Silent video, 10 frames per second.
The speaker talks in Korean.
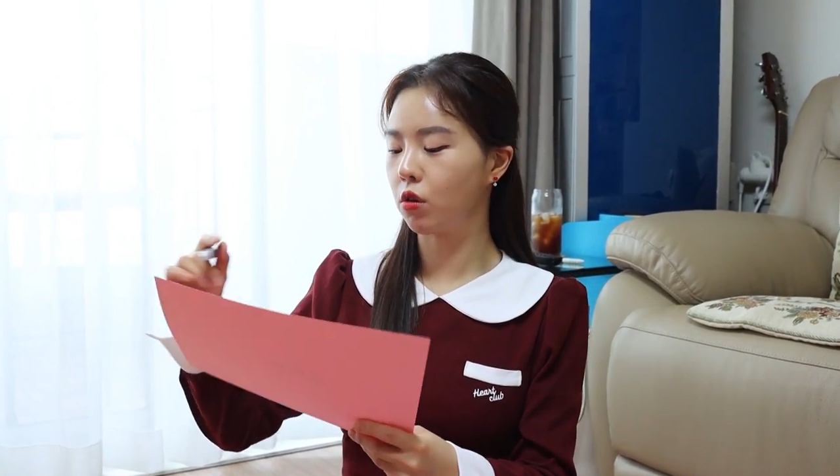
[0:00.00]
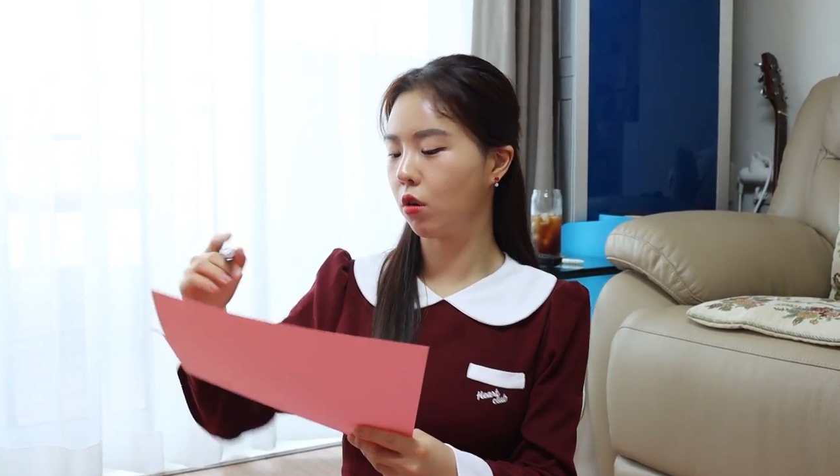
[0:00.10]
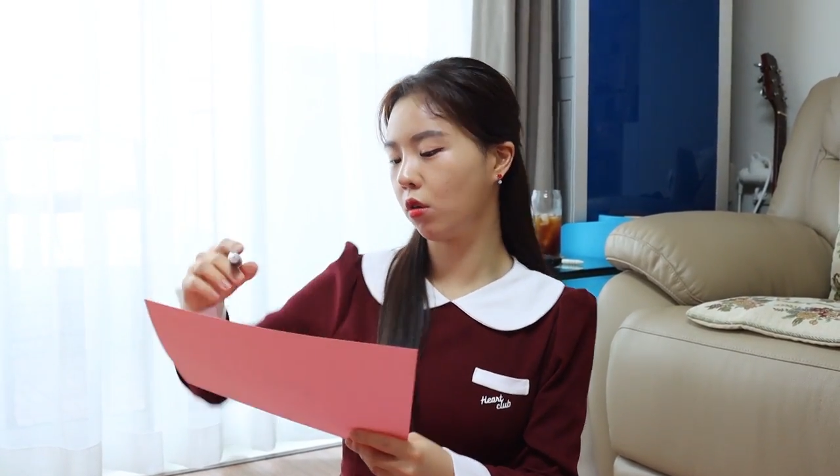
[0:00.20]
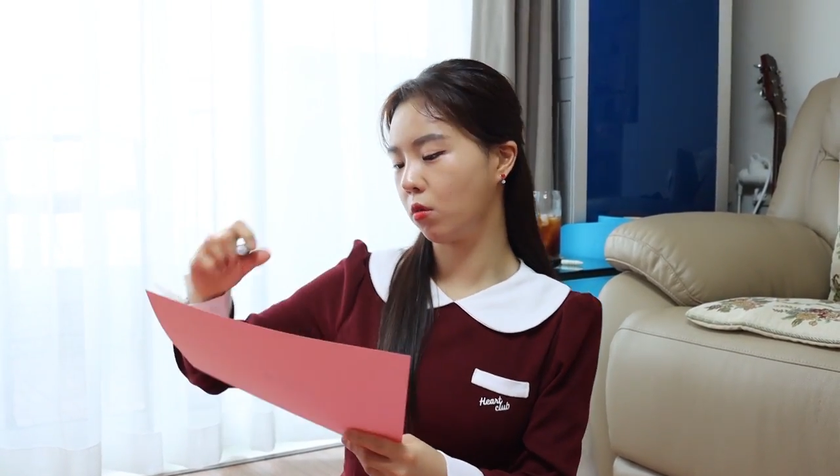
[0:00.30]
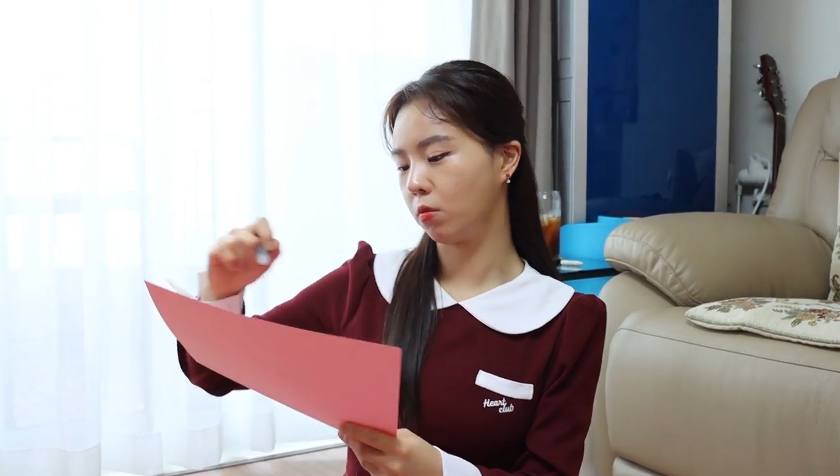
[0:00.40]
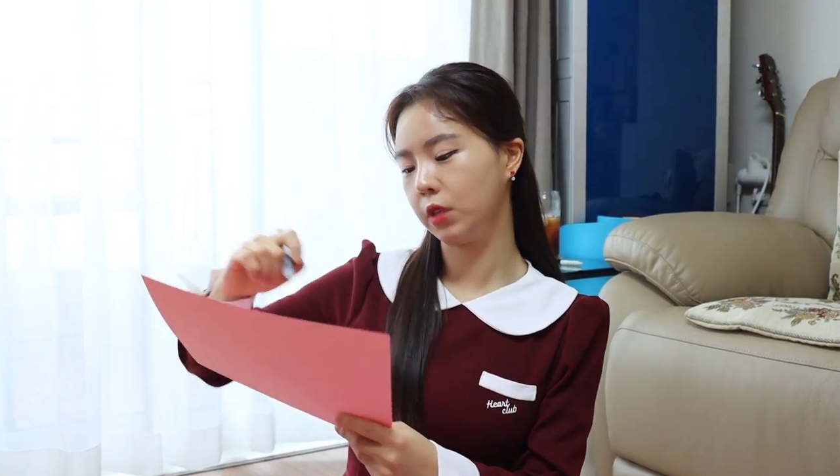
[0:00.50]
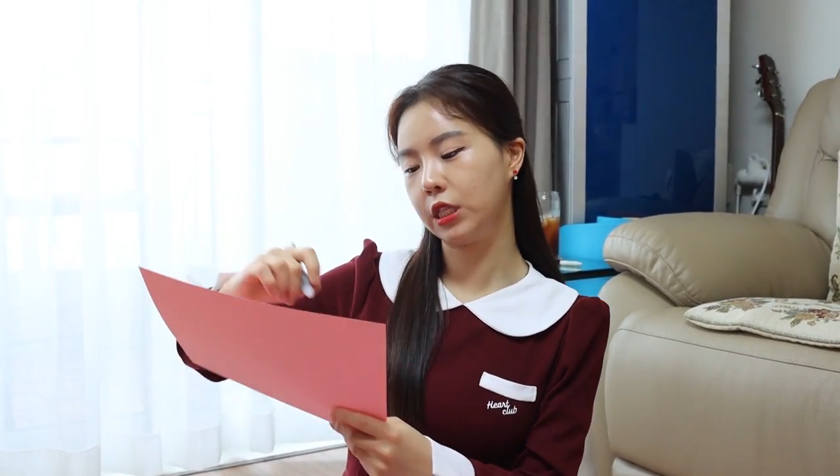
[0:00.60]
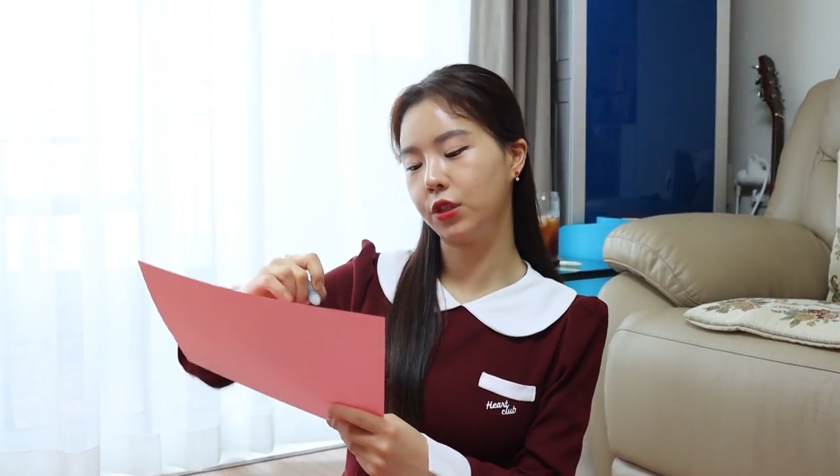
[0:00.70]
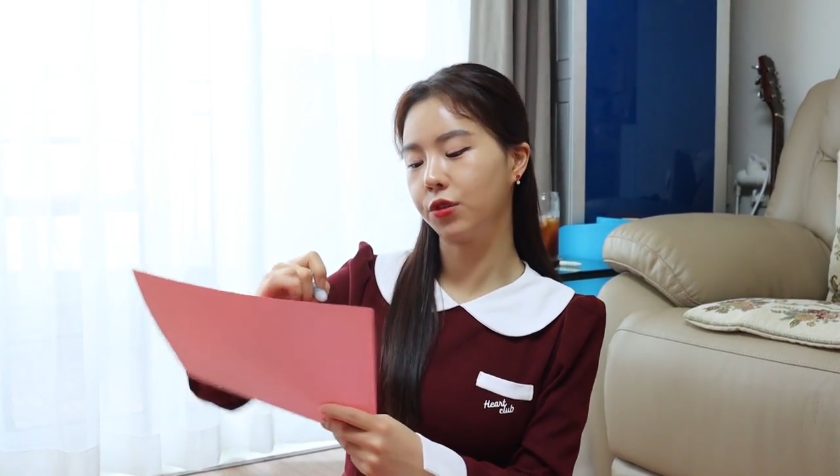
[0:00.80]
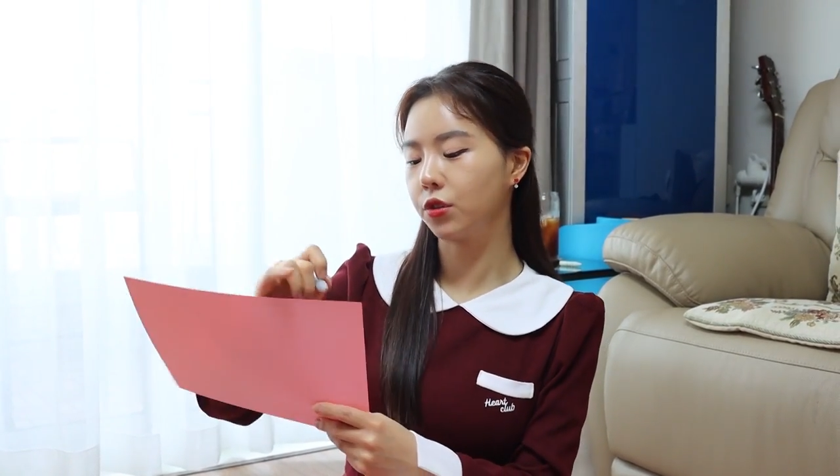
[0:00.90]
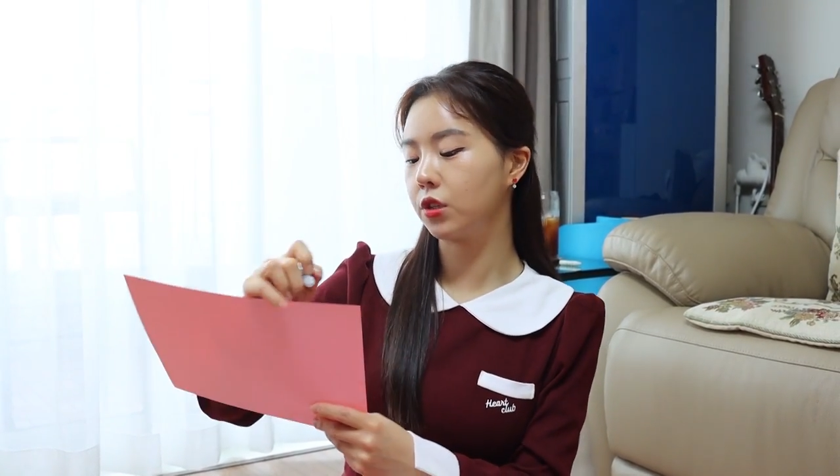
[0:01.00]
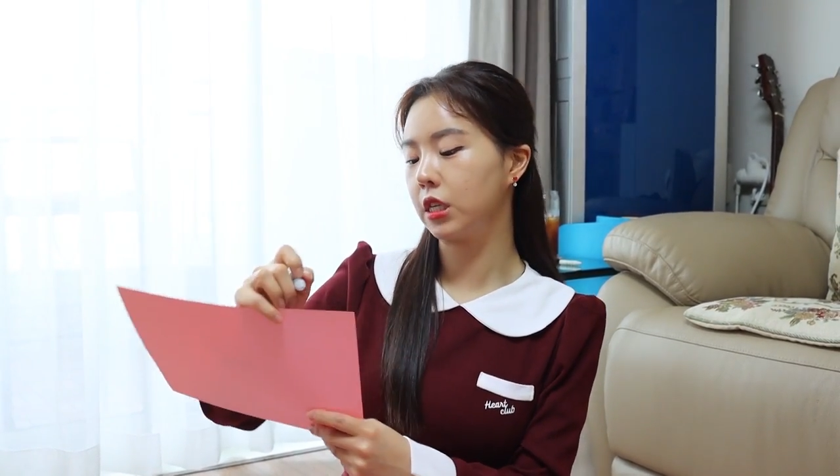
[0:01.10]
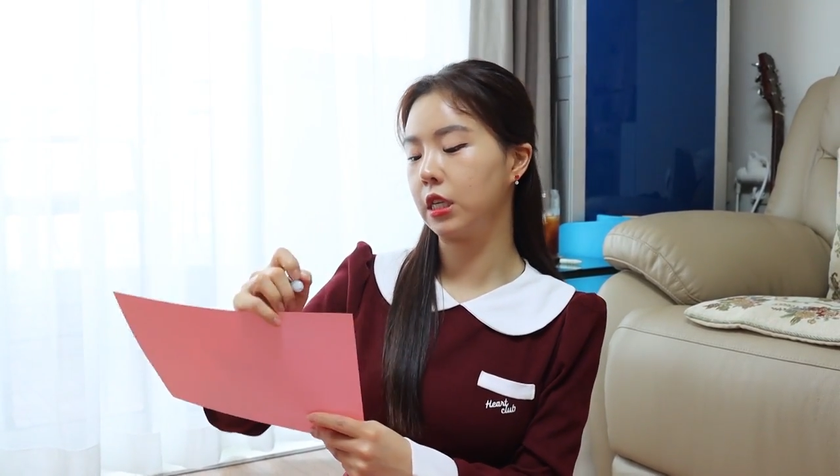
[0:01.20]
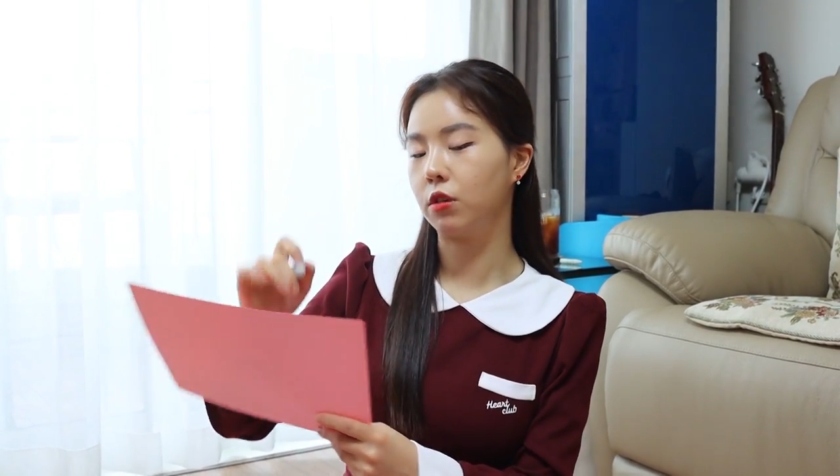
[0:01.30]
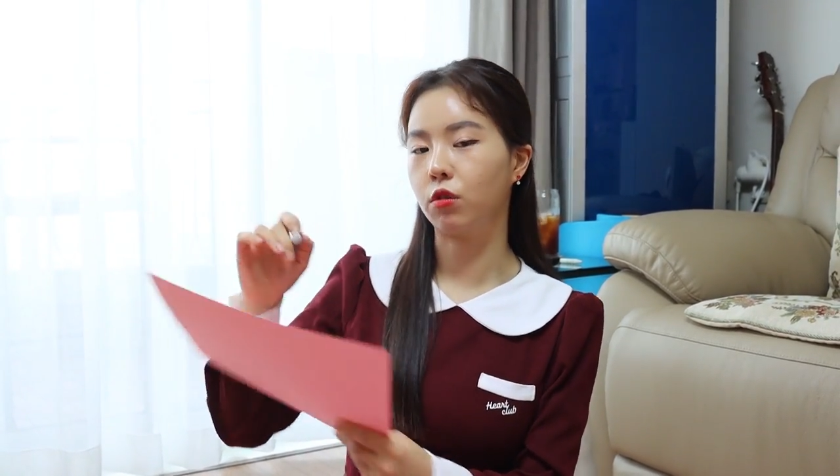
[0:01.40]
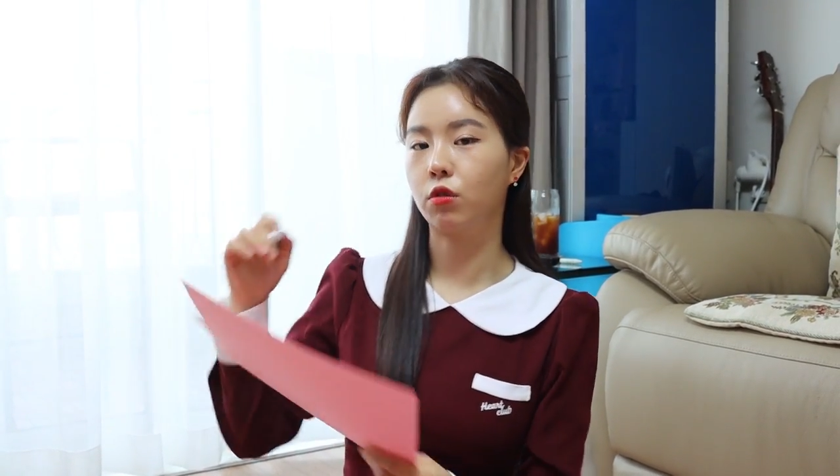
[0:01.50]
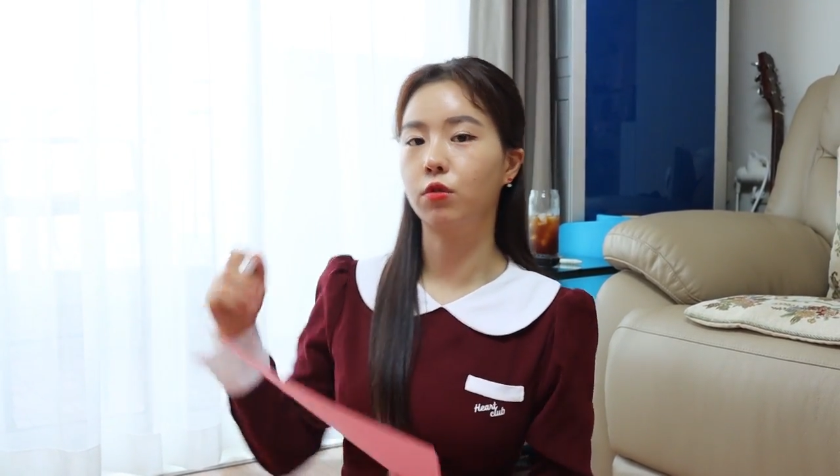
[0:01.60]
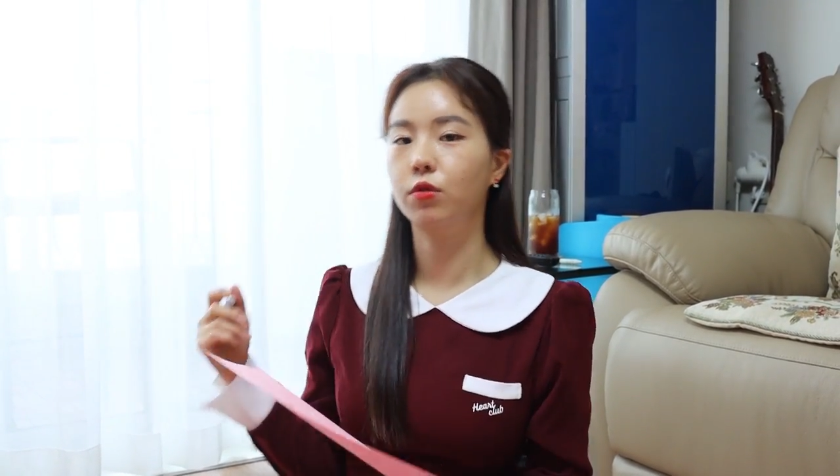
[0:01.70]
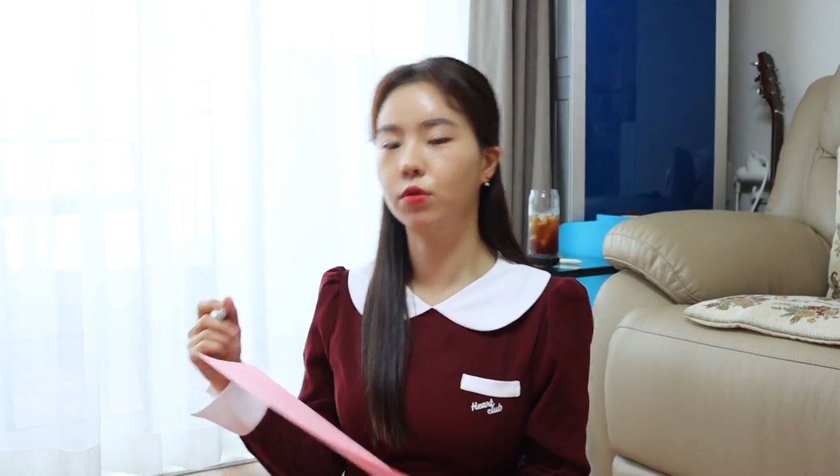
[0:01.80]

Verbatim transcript: 거 있었던 일 이런 거.